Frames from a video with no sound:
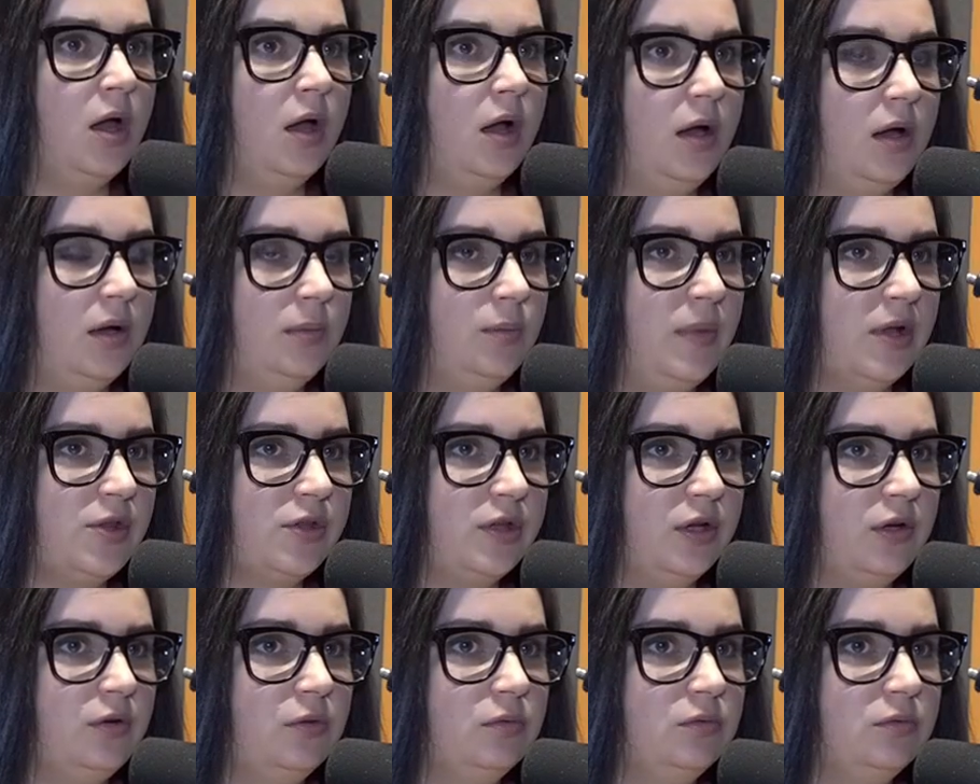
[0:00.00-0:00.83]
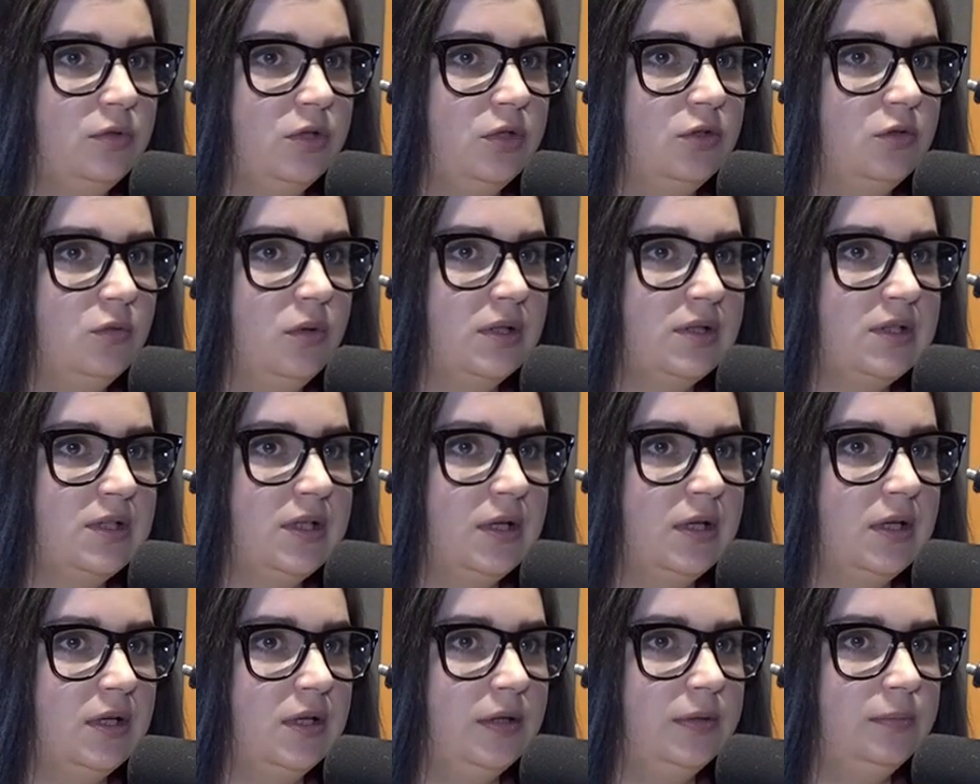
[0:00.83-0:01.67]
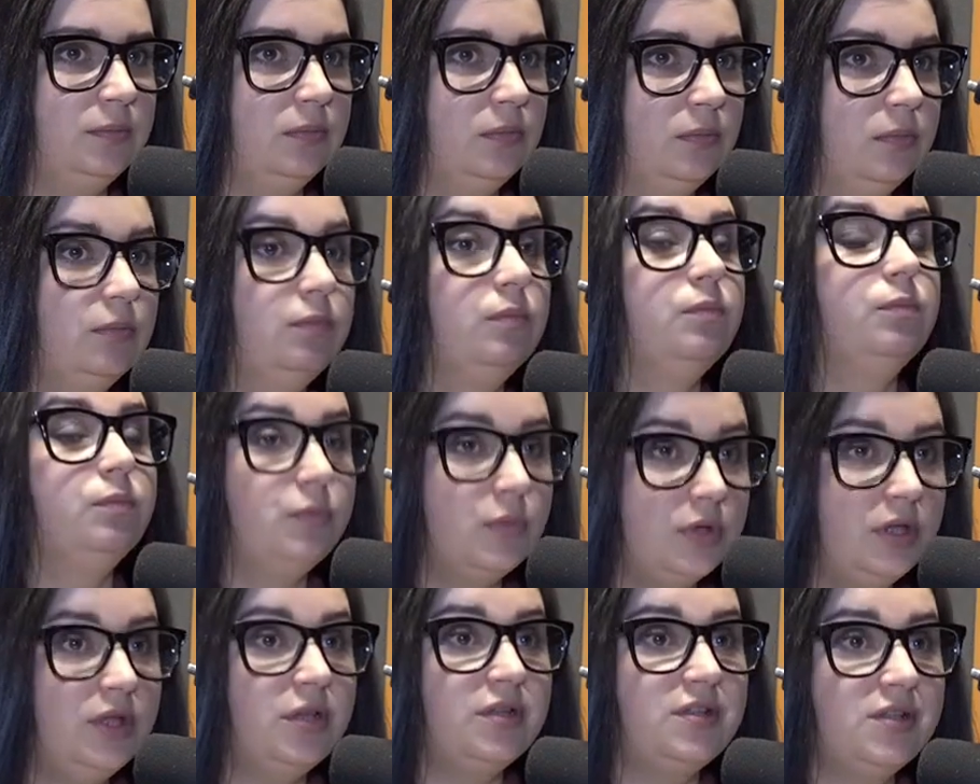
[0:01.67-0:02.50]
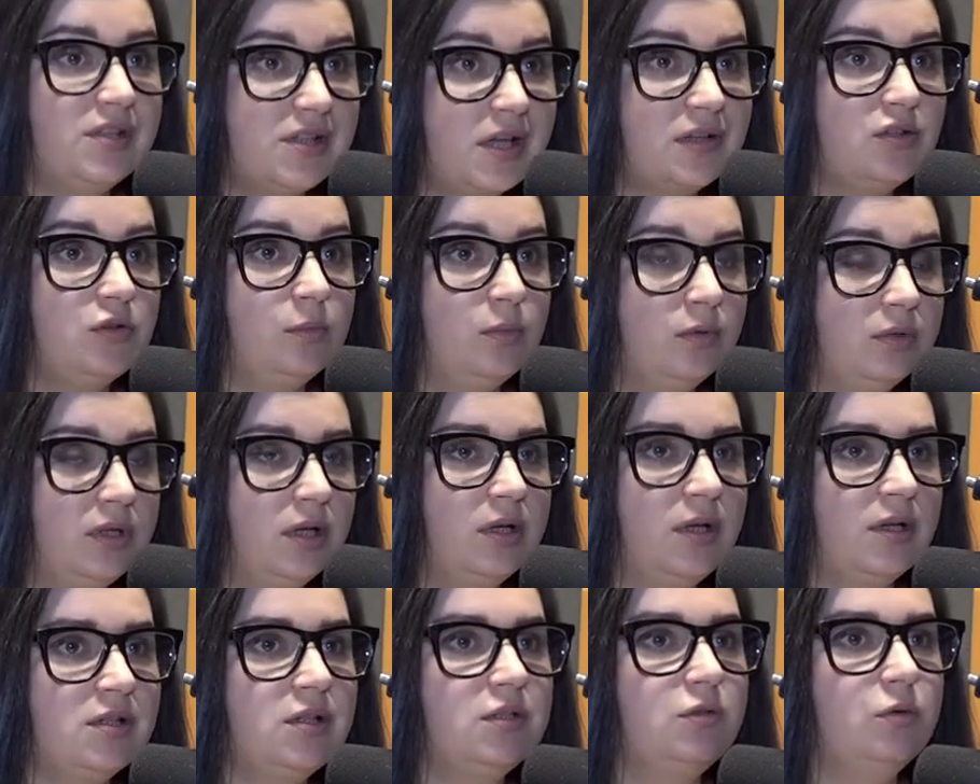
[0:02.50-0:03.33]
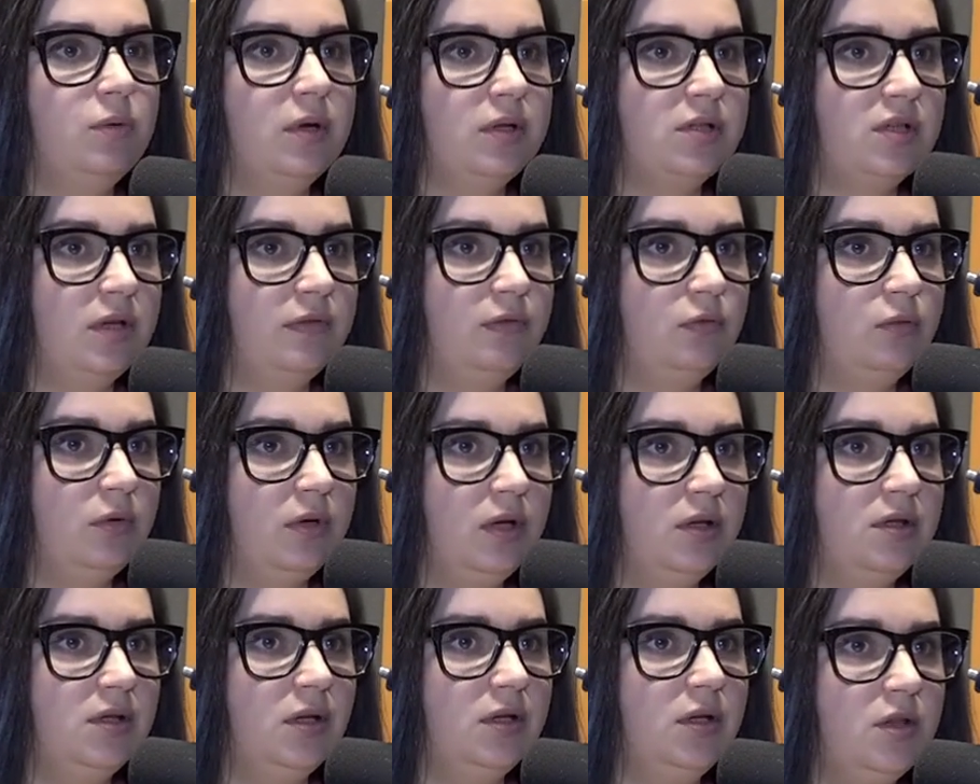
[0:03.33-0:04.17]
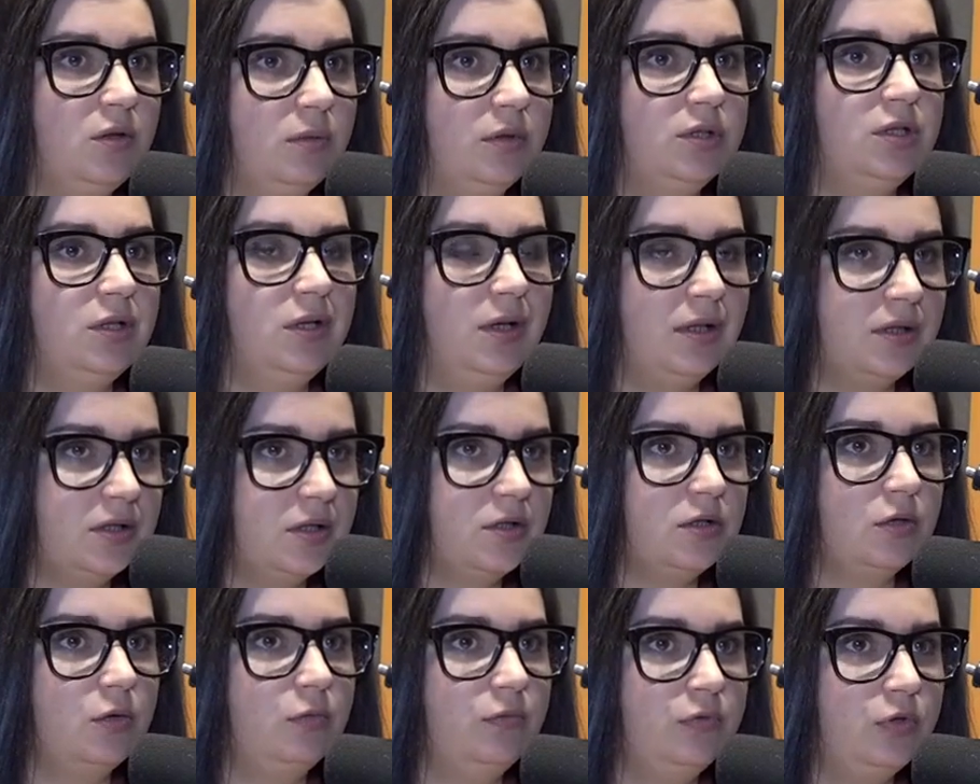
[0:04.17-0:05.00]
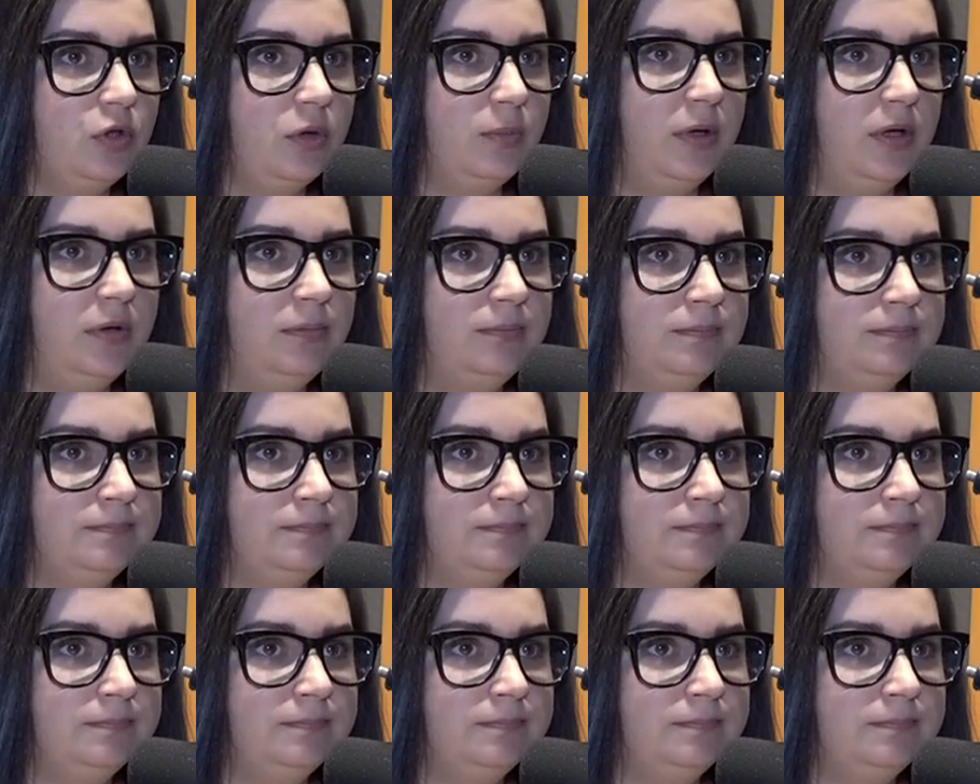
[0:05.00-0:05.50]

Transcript: A masz taką sytuację, jest za tobą taka sytuacja, w której zaliczyłeś klasyczną wtopę?